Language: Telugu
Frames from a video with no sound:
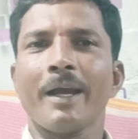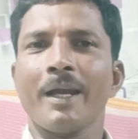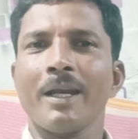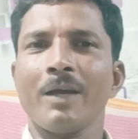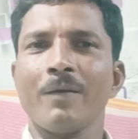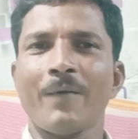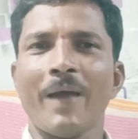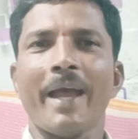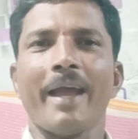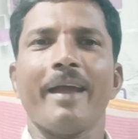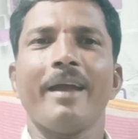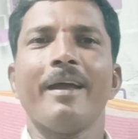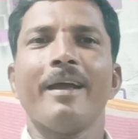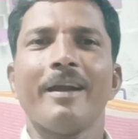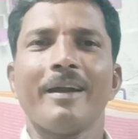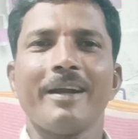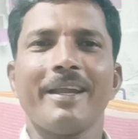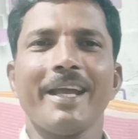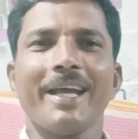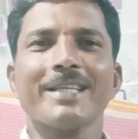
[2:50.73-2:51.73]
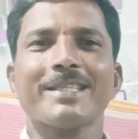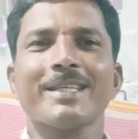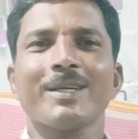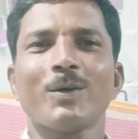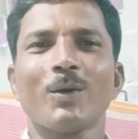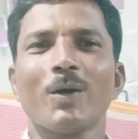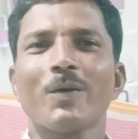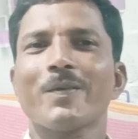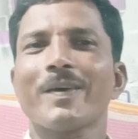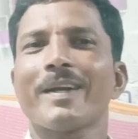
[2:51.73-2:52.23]
ఎనీవే డిఎస్సి
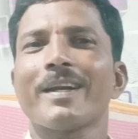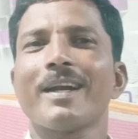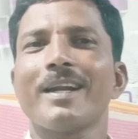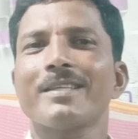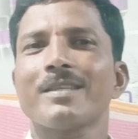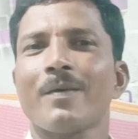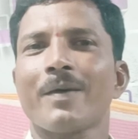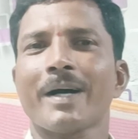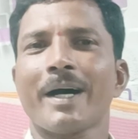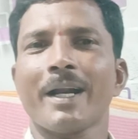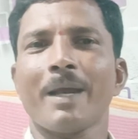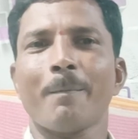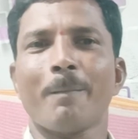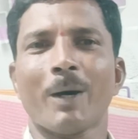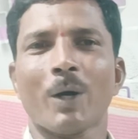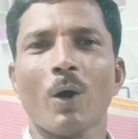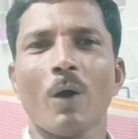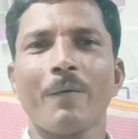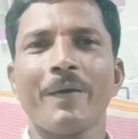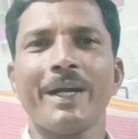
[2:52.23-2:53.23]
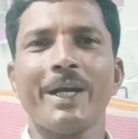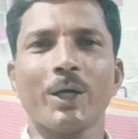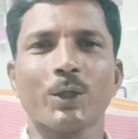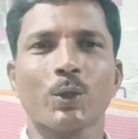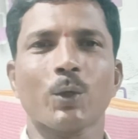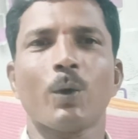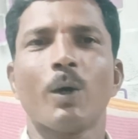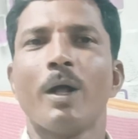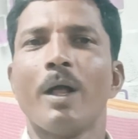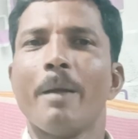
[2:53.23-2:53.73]
నోటిఫికేషన్ రిలీజ్ అవ్వగానే మరో
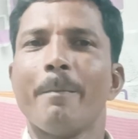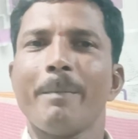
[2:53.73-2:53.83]
వీడియోతో